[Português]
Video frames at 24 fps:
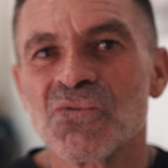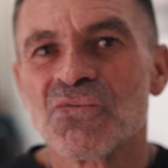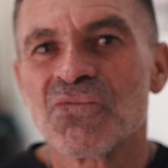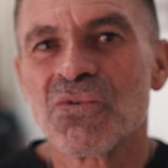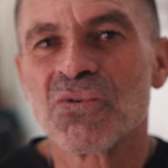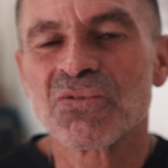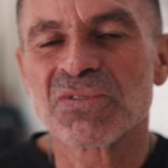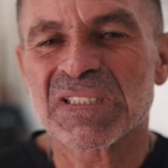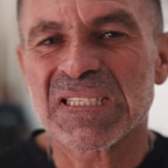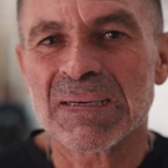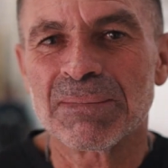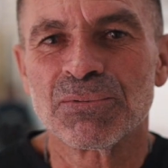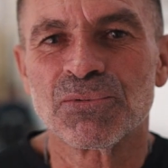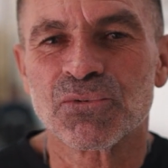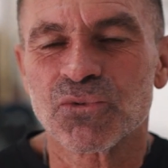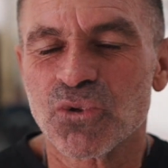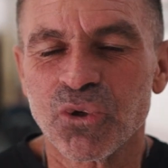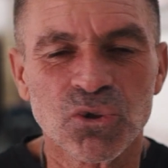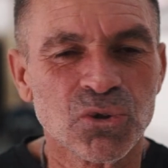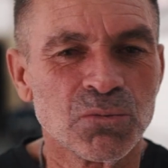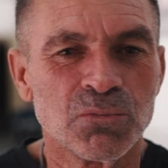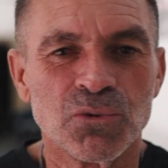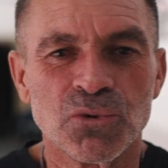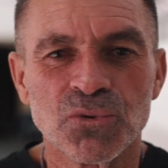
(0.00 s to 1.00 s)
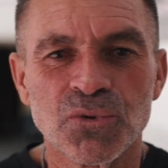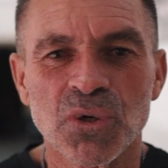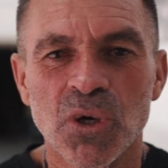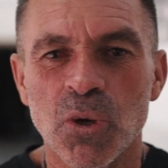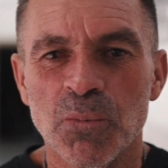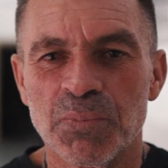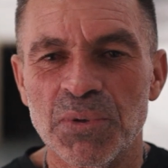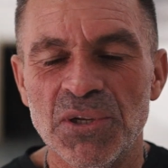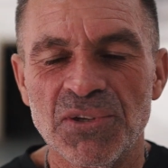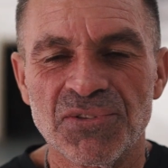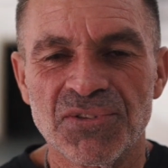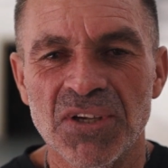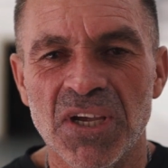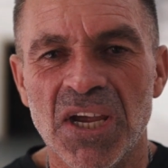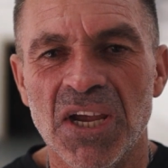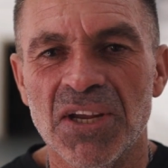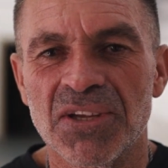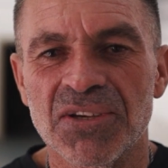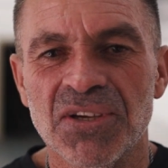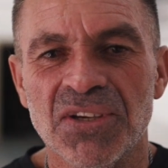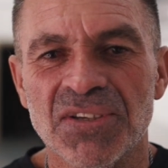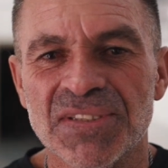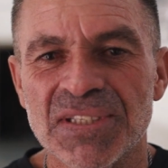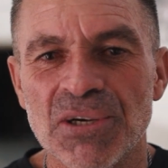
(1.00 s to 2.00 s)
Foi um sábado todo mundo meu
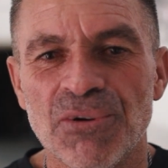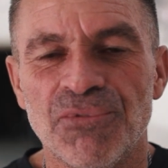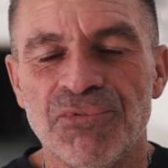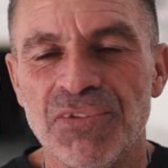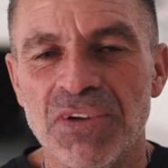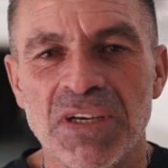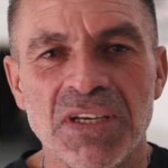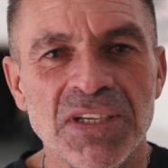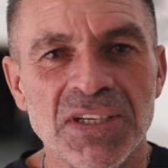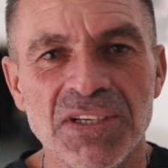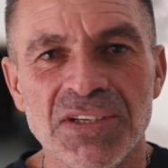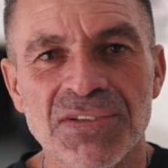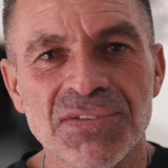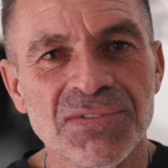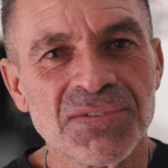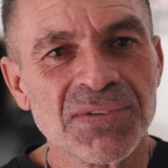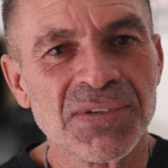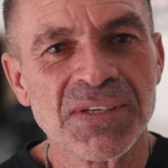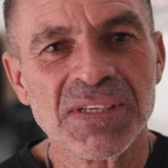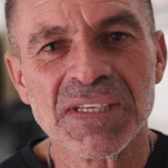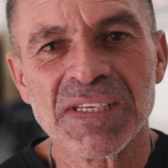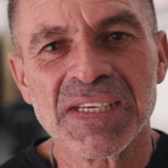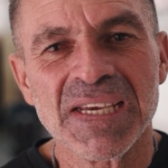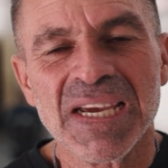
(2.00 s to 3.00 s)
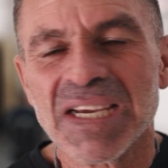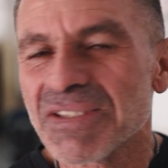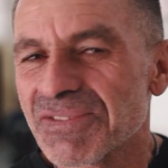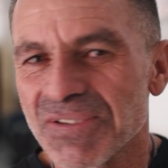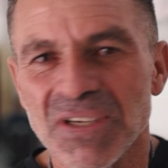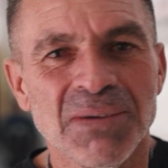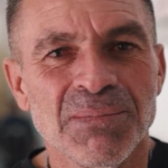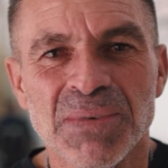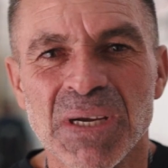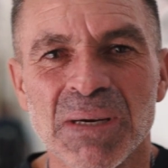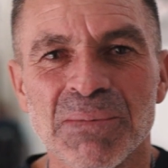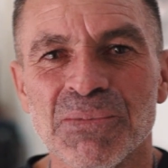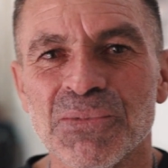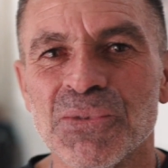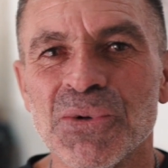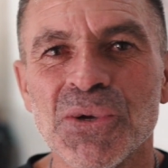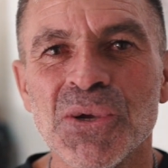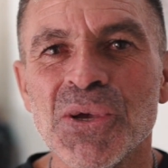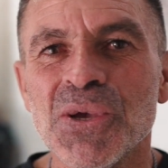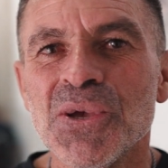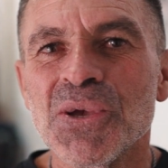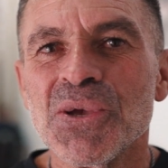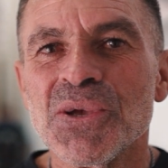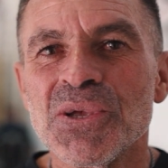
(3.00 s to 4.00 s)
presente, saiu feliz e é isso aí mesmo.
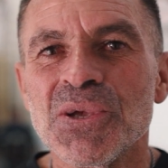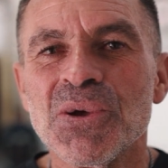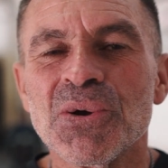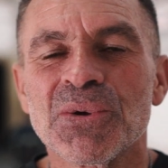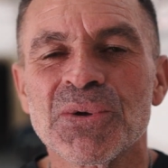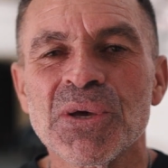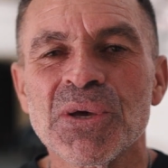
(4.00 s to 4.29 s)
Eu